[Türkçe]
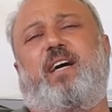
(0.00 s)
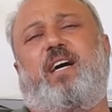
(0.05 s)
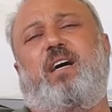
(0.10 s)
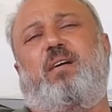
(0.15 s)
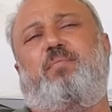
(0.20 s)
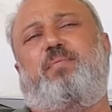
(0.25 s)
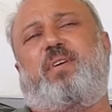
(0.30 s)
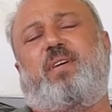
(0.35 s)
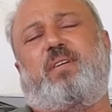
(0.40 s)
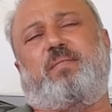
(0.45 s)

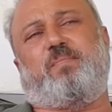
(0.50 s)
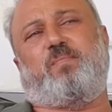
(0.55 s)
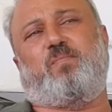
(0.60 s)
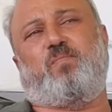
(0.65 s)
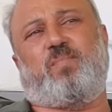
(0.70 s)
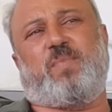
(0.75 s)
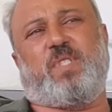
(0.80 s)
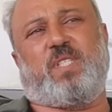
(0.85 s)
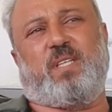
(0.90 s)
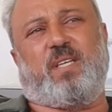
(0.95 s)
Abi
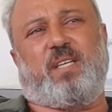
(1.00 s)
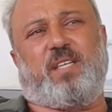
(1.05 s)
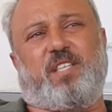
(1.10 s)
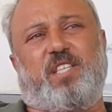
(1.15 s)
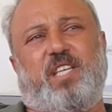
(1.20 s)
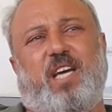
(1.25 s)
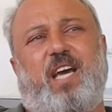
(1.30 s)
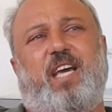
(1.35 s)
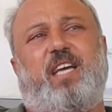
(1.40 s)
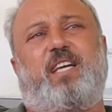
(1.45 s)

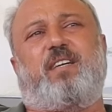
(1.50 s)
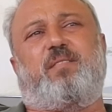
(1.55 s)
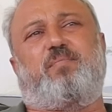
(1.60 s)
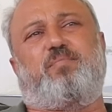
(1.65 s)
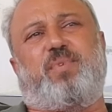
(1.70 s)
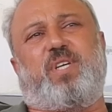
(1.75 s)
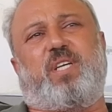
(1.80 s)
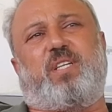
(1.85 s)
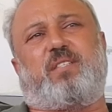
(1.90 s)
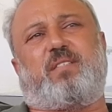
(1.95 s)

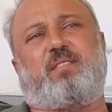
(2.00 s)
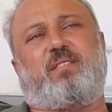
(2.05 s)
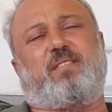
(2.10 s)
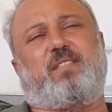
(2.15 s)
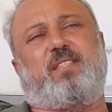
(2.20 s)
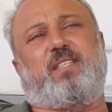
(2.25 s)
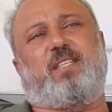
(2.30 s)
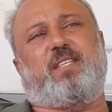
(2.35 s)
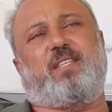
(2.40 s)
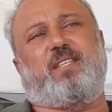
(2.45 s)
yaygın bir
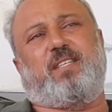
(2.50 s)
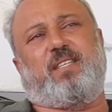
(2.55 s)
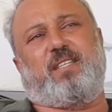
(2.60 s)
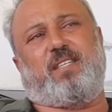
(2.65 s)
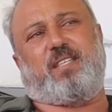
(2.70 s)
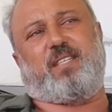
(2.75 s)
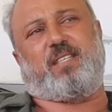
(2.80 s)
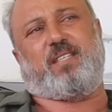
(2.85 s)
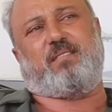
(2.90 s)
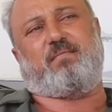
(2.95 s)

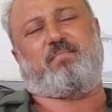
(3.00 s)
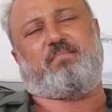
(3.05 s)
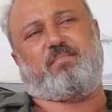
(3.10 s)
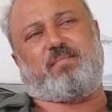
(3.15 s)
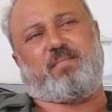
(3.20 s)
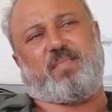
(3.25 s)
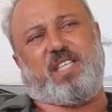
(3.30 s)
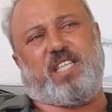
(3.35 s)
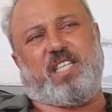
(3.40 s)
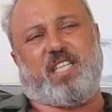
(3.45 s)
e,
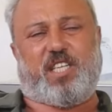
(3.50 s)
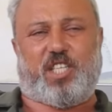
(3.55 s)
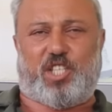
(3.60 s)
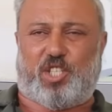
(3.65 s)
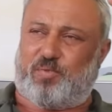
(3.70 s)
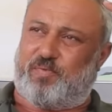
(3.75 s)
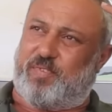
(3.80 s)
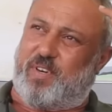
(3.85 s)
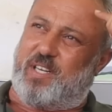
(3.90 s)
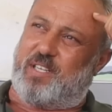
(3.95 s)

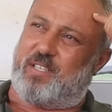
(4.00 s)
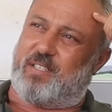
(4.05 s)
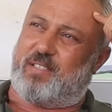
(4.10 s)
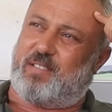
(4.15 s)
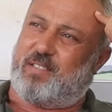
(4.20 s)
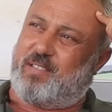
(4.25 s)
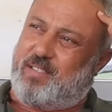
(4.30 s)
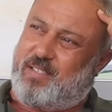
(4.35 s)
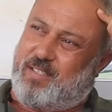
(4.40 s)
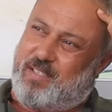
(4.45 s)
inanış var.
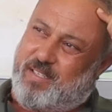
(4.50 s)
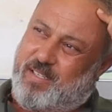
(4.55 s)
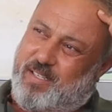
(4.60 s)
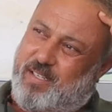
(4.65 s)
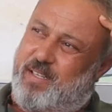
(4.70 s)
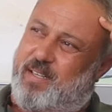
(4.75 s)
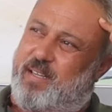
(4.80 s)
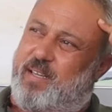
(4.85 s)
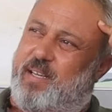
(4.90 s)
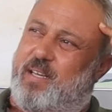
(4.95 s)

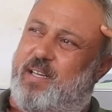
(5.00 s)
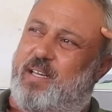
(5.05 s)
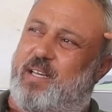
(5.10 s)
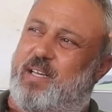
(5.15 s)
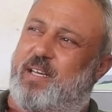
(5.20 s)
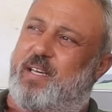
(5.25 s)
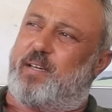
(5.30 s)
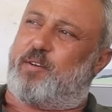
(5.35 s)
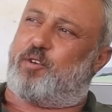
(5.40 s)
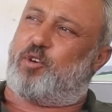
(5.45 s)

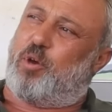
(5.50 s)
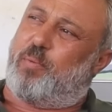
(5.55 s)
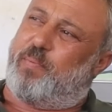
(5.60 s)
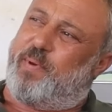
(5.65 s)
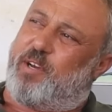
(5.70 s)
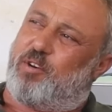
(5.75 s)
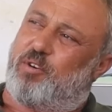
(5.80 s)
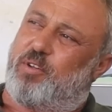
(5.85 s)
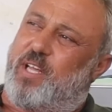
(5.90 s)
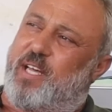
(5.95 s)
E,
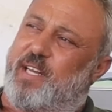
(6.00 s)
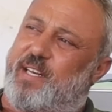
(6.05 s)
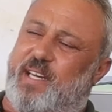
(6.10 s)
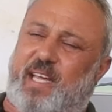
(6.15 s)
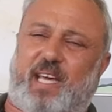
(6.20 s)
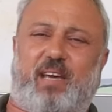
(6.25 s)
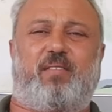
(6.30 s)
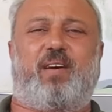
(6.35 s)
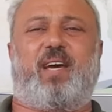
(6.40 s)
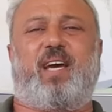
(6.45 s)
köpek olan
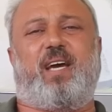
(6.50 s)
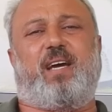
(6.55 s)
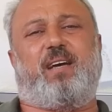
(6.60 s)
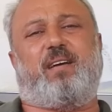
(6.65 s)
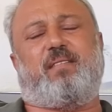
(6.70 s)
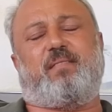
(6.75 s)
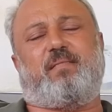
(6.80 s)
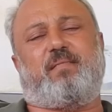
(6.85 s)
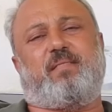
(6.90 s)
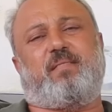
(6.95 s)
eve
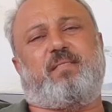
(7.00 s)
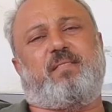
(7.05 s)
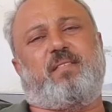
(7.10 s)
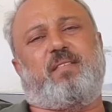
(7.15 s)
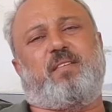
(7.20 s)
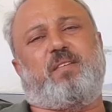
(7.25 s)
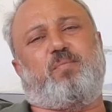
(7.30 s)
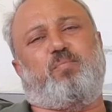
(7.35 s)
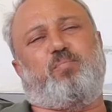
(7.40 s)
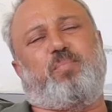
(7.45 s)

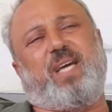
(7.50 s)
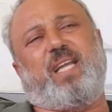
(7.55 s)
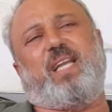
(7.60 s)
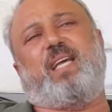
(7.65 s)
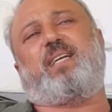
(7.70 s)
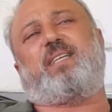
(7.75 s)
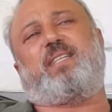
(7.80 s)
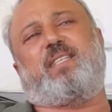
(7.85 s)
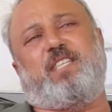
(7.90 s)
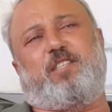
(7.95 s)

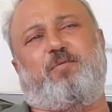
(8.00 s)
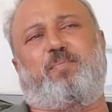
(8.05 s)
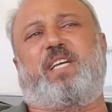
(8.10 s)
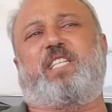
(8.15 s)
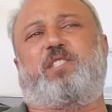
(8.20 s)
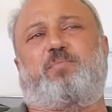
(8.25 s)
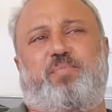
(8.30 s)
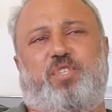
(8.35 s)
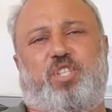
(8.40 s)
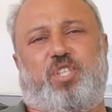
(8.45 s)
melek
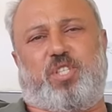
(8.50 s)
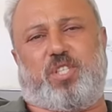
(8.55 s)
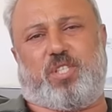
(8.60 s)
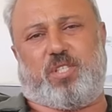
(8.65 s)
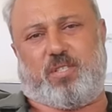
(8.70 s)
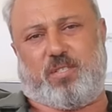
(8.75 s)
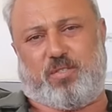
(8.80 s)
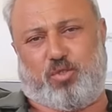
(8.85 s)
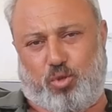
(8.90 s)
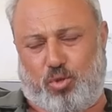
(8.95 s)
girmezmiş
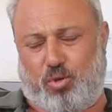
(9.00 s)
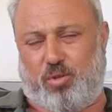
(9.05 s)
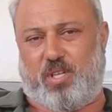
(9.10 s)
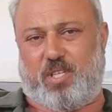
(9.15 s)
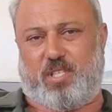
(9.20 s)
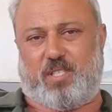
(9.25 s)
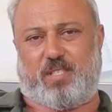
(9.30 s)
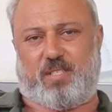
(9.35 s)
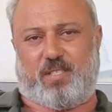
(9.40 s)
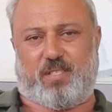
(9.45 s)

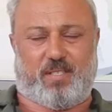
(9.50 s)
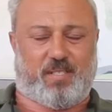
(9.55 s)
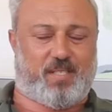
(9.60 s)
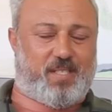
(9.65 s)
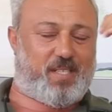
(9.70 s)
diyorlar.